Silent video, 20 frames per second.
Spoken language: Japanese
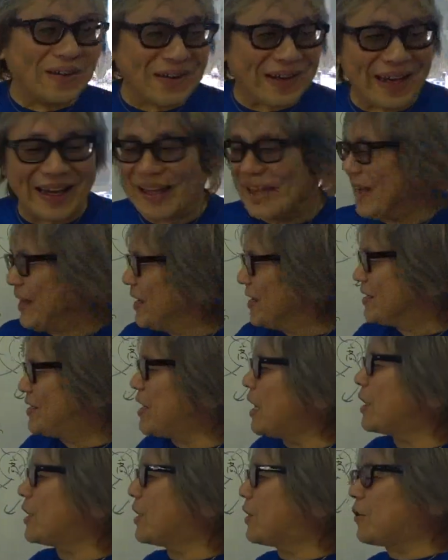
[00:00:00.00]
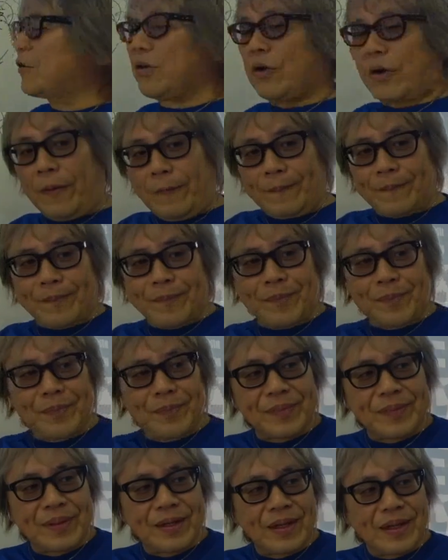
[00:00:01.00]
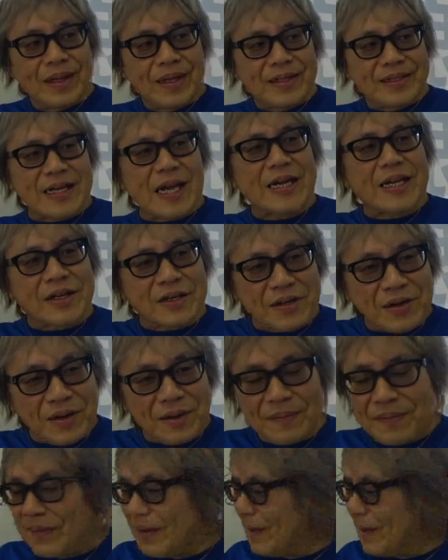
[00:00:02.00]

オッケーじゃあ聞くよじゃあ聞くよ